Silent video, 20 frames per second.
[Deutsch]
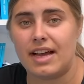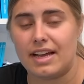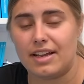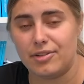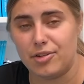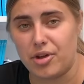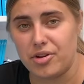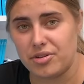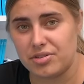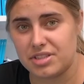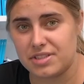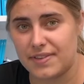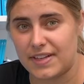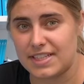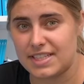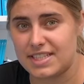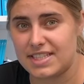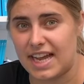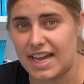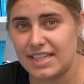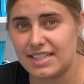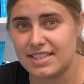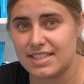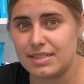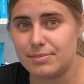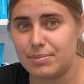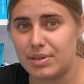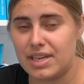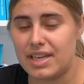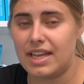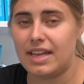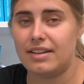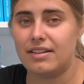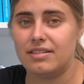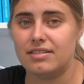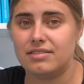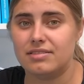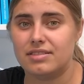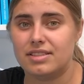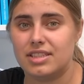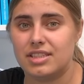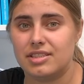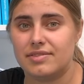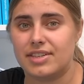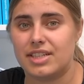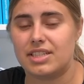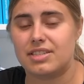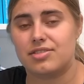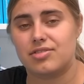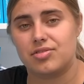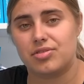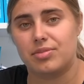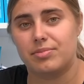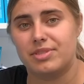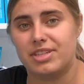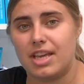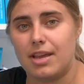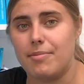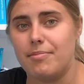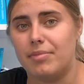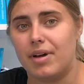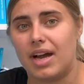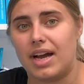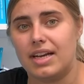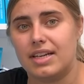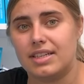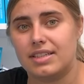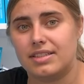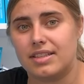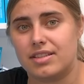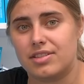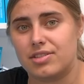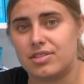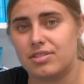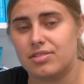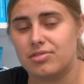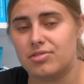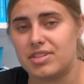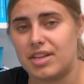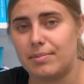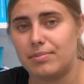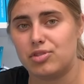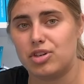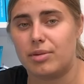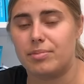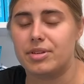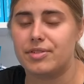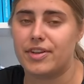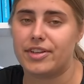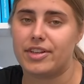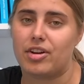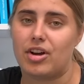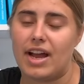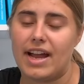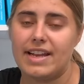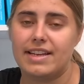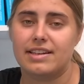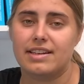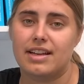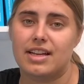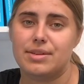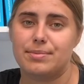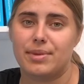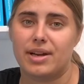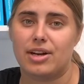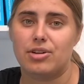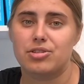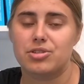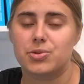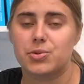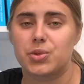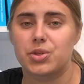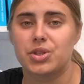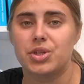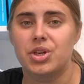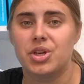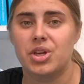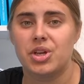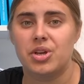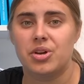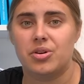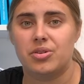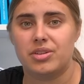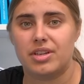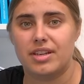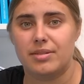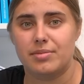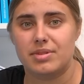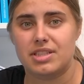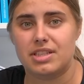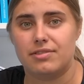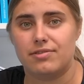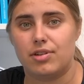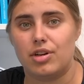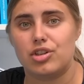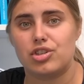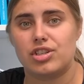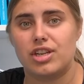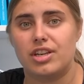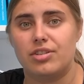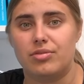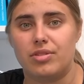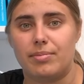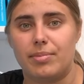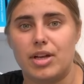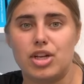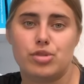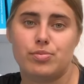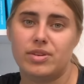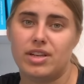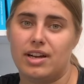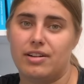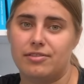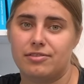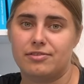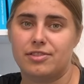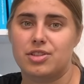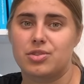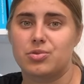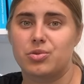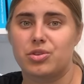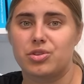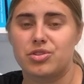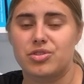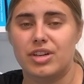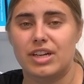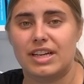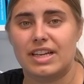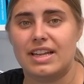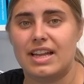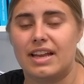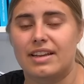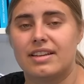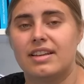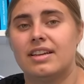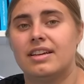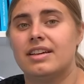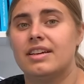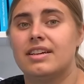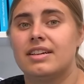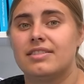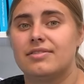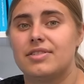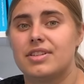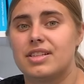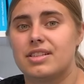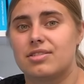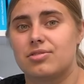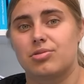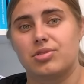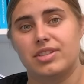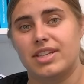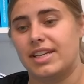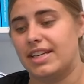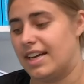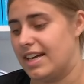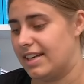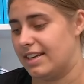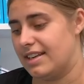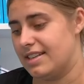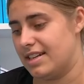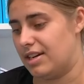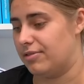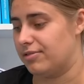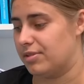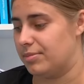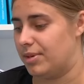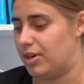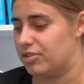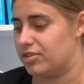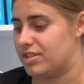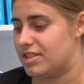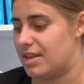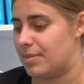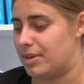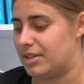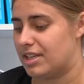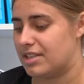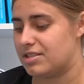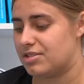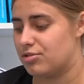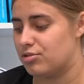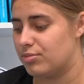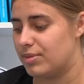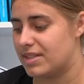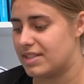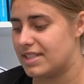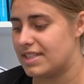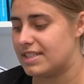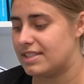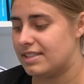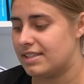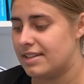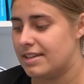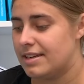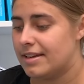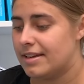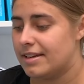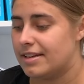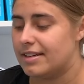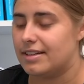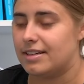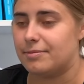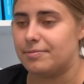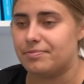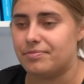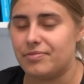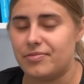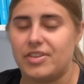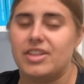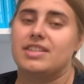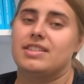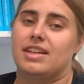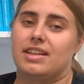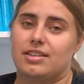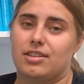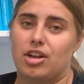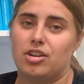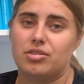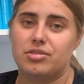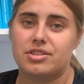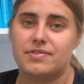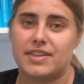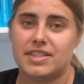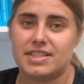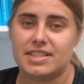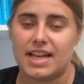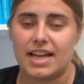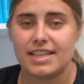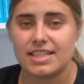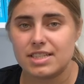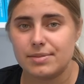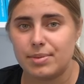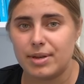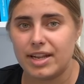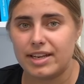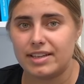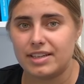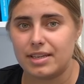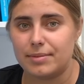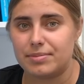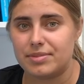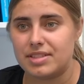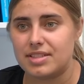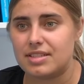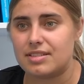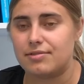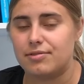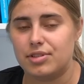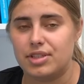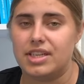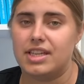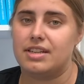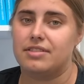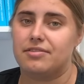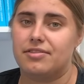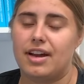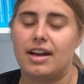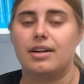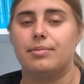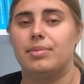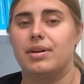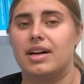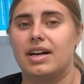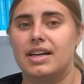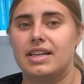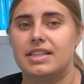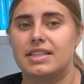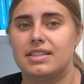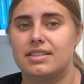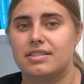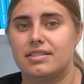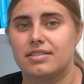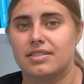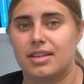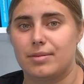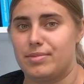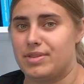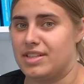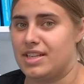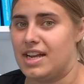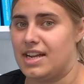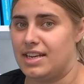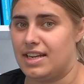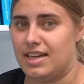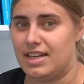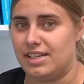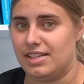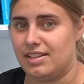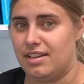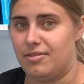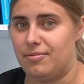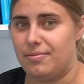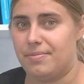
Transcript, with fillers: 29 Einzelpläne, die jeweils zu einem Themenbereich zusammenkommen. Ich werde auch einen gleich mir raussuchen und den ein bisschen vorstellen oder beispielhaft versuchen zu erklären, wie so ein Ding eigentlich aufgebaut ist. Aber das zur Übersicht. Ähm, wie gesagt, 29 Einzelpläne gibt es. Für jeden Fachbereich gibt es einen eigenen.